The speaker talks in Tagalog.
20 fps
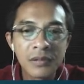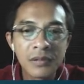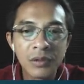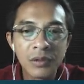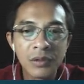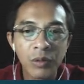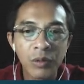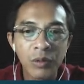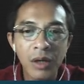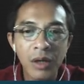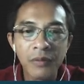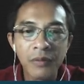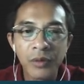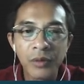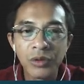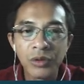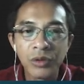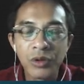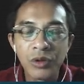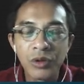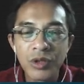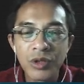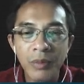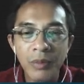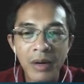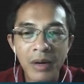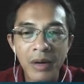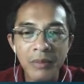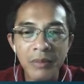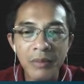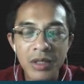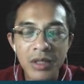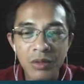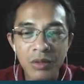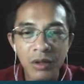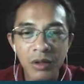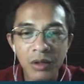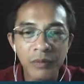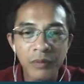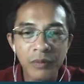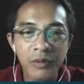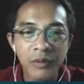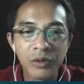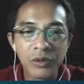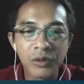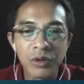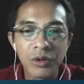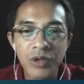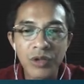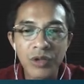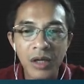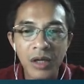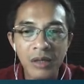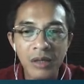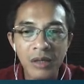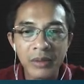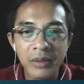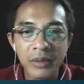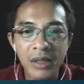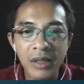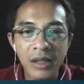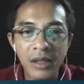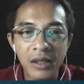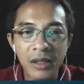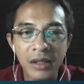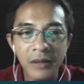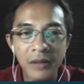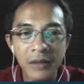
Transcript: Walang fraud doon sa promise, walang fraud doon sa agreement natin.